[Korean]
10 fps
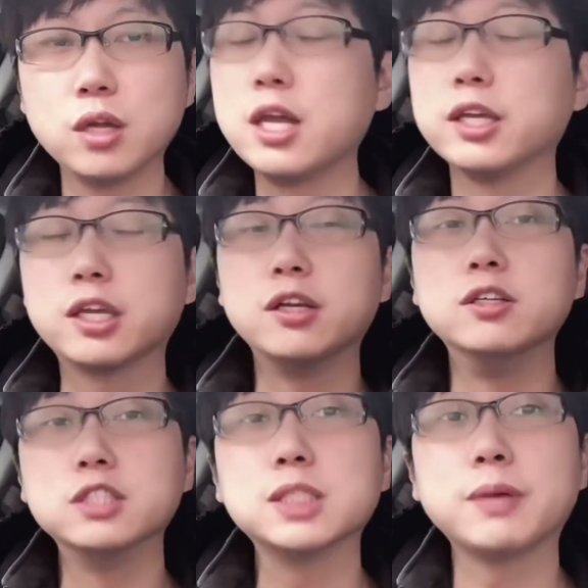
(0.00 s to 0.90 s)
이렇게
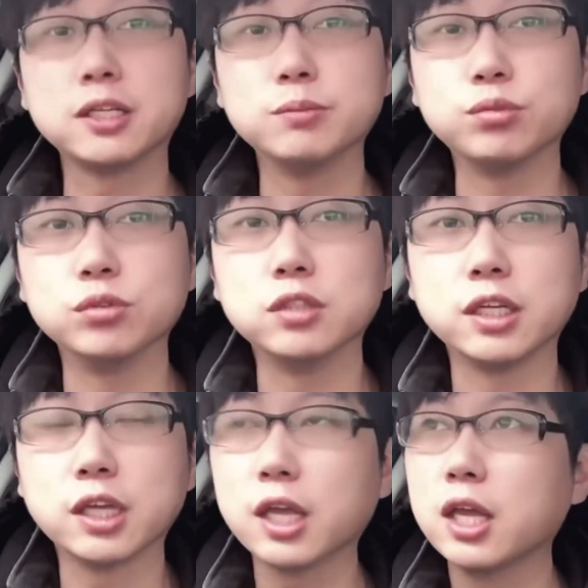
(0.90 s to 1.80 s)
연습하는
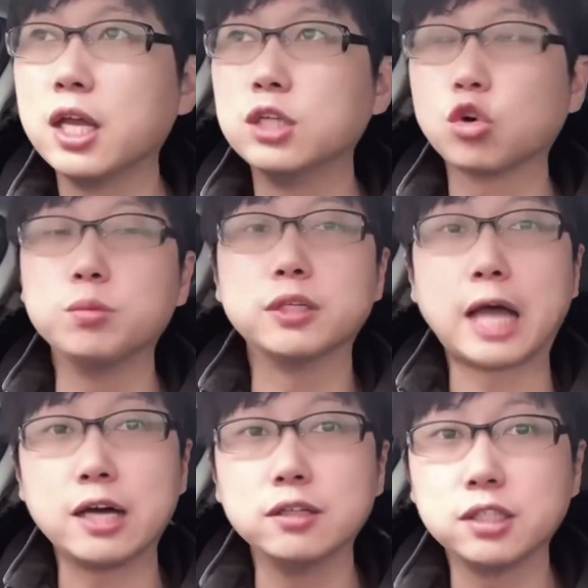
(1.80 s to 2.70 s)
분들에게 조금 더
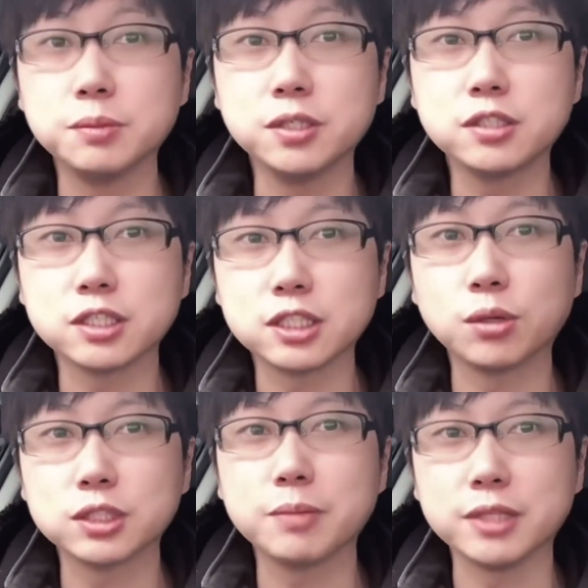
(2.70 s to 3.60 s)
나은 팁을 제시하고자
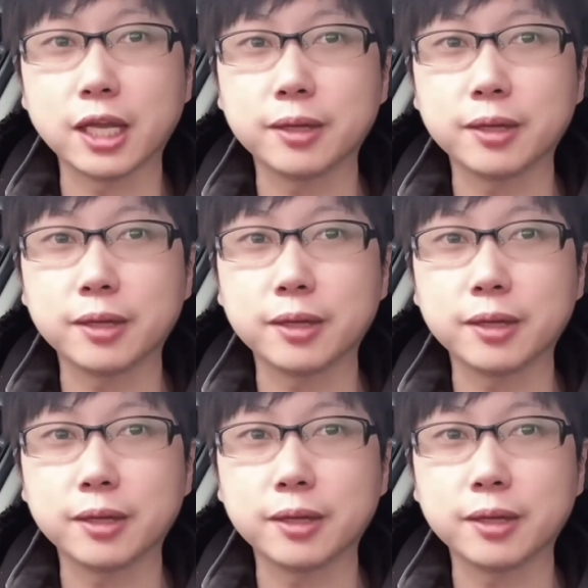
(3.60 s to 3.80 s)
합니다.